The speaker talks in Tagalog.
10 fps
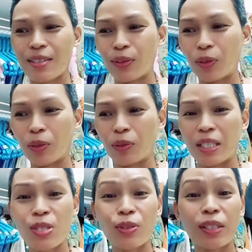So,
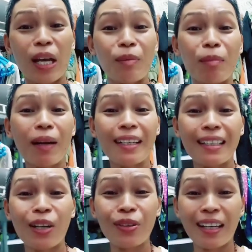lisod kay mabar
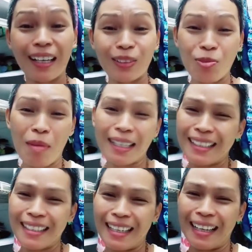down ng atong
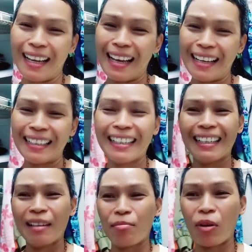makina ha.
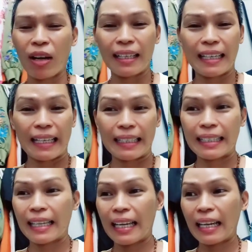Mga
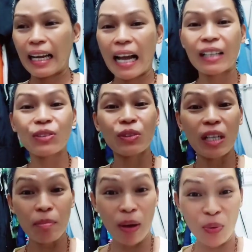hinay-hinay lang hangtod
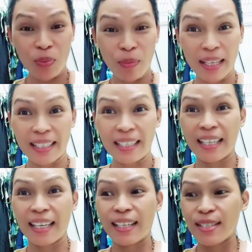nga mahuman.
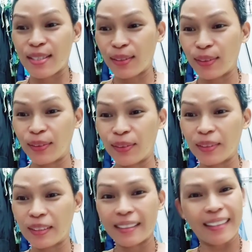So,
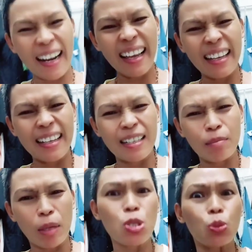tara,
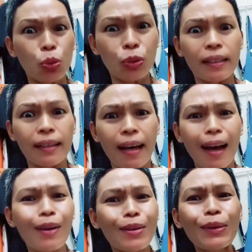magsugod na ta
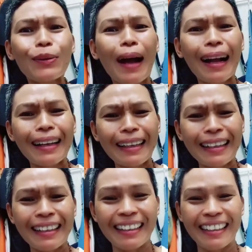haron daw agi.